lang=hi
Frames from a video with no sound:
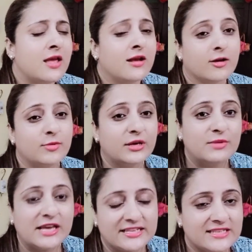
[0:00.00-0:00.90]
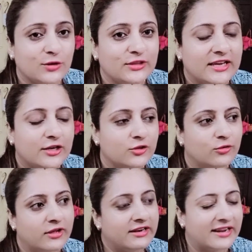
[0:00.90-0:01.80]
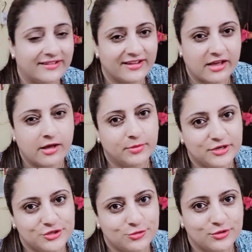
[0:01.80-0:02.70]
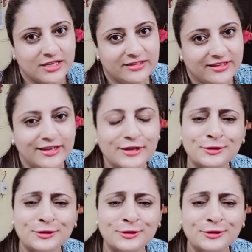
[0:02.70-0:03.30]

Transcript: कभी कभी ऐसा होता है कि थोड़ा नेट का यहाँ पर इशू हो जाता है